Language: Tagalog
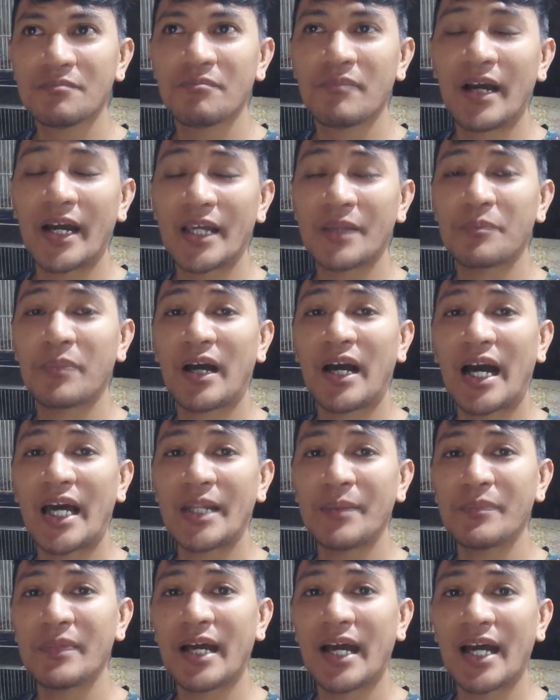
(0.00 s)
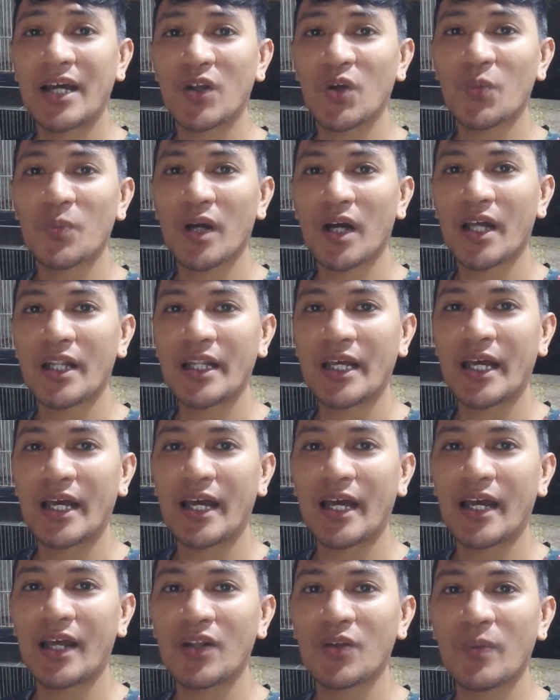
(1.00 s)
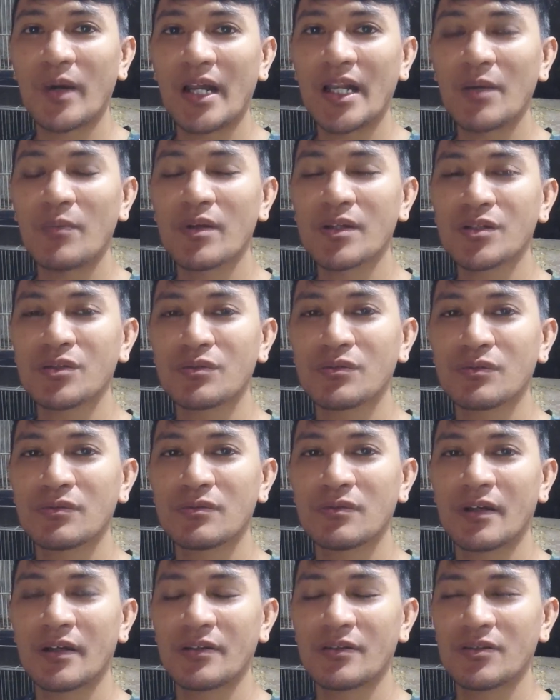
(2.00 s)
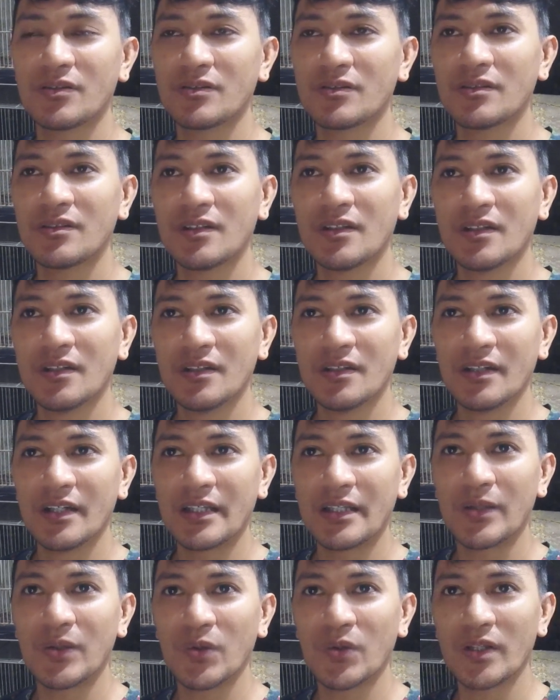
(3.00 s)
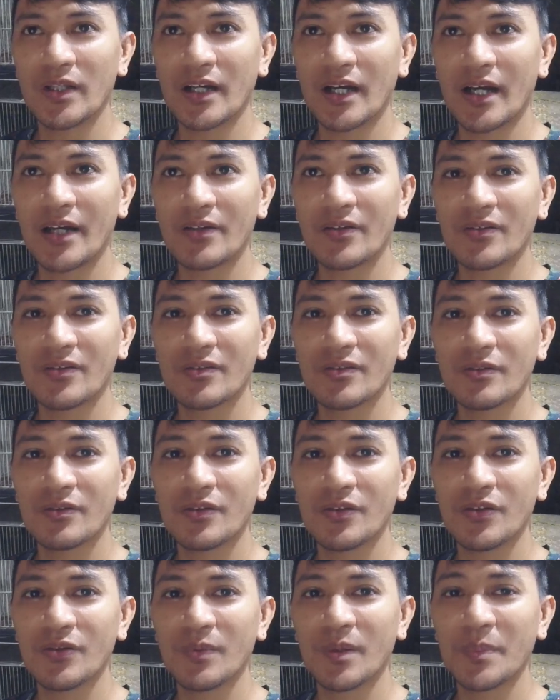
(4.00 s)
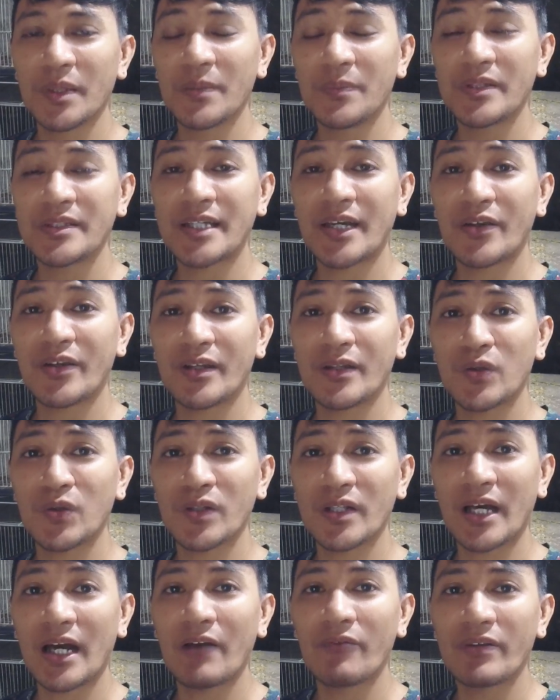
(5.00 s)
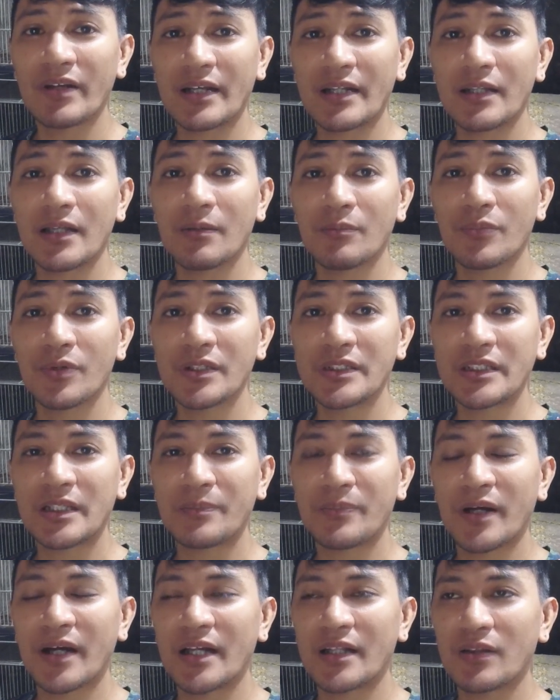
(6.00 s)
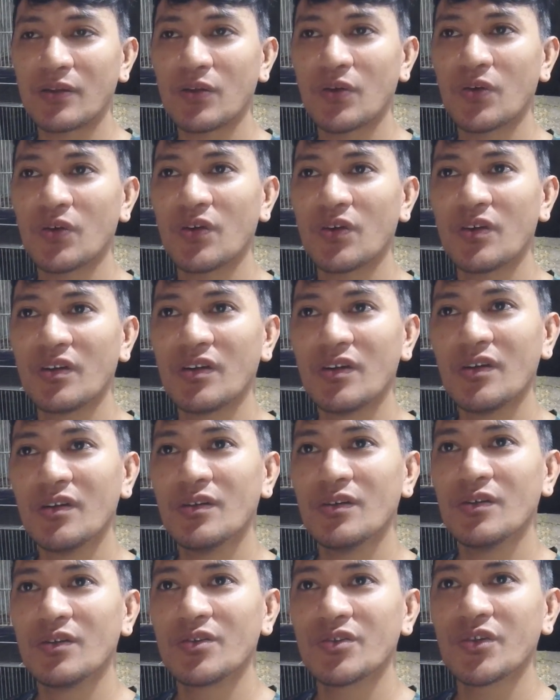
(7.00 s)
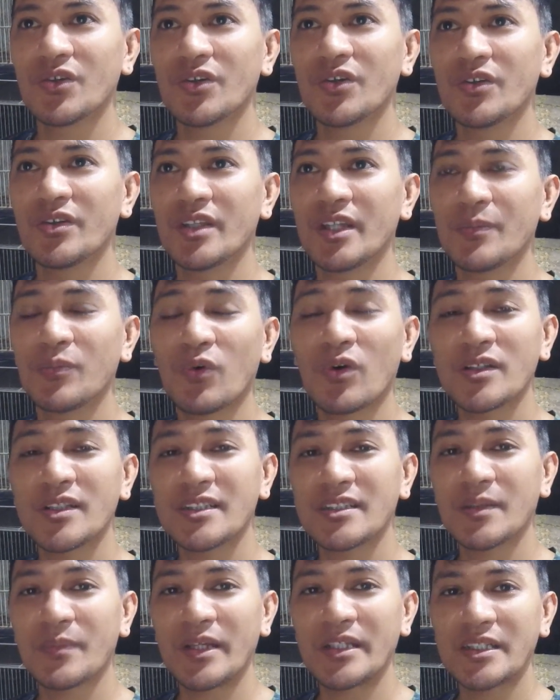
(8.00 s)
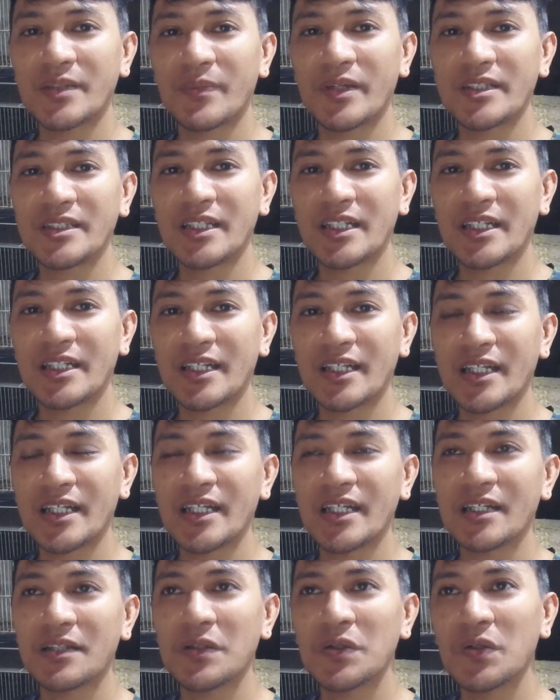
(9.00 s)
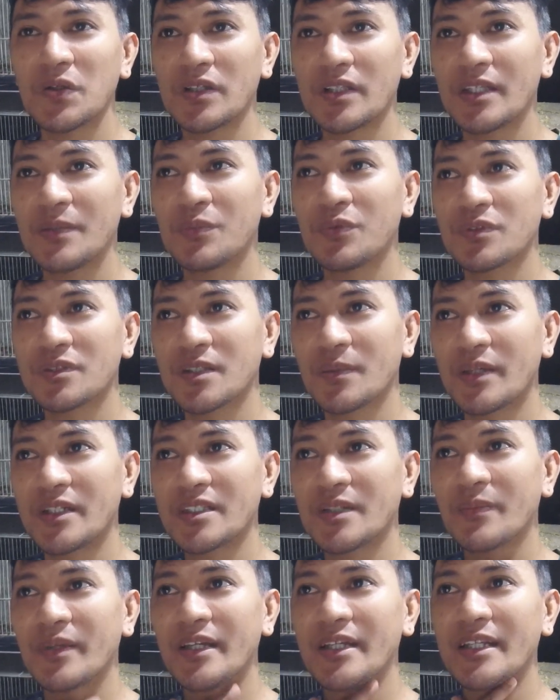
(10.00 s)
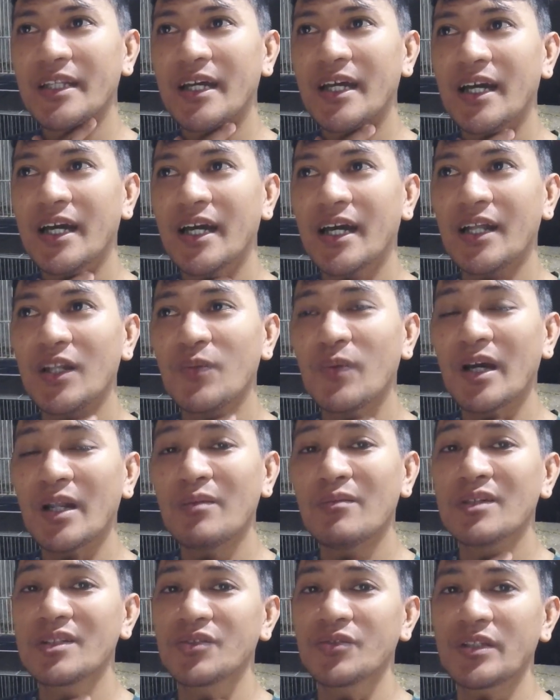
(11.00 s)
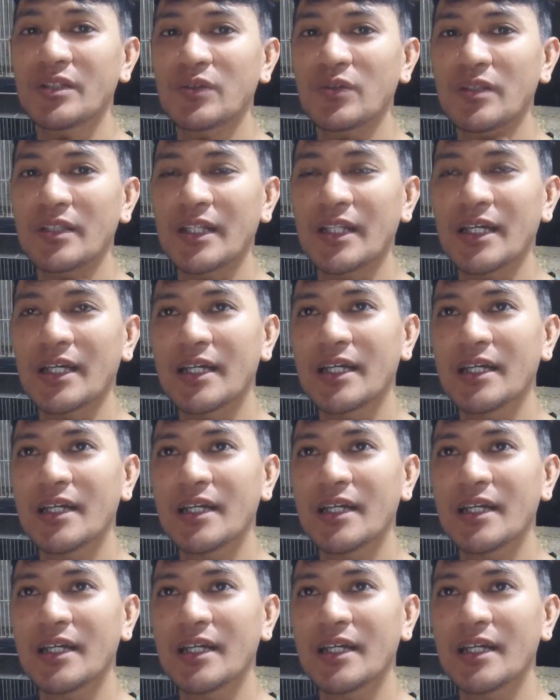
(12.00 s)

bakit pang-anim na araw pa na lumalabas yung ano, itlog ng ano, yung mapipisa yung itlog ng African lovebirds na pangatlo. So yun, hindi po kasi sabay-sabay sila nangingitlog, hindi po sabay-sabay na lumalabas yung itlog nila.